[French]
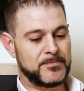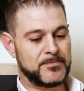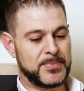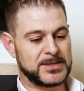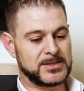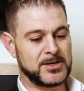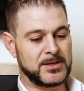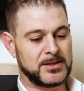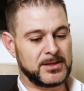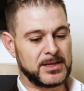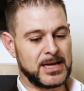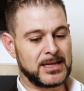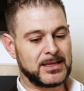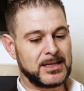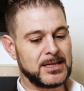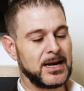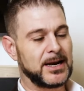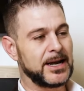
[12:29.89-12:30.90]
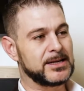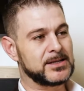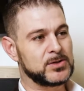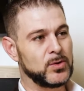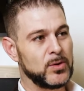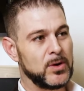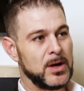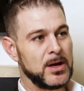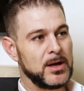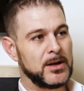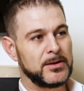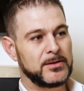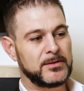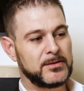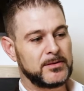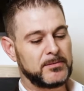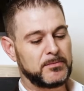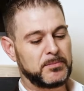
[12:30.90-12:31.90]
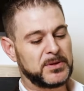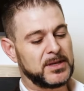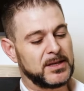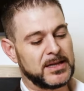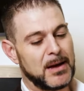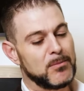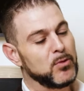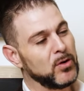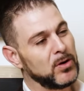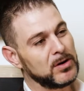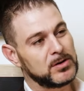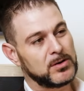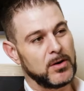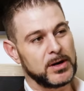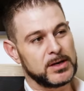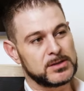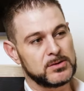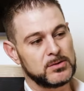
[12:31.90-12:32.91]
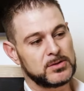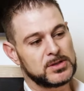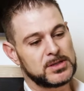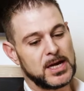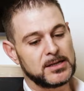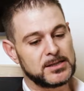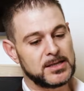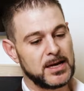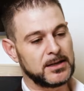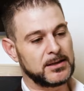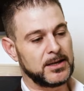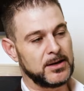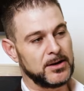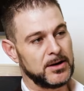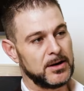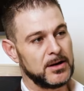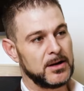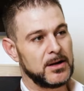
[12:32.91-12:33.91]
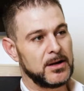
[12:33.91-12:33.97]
Parce que quand tu es dans le réseau, tu es amoureux de ton réseau, tu t'assieds avec tes gars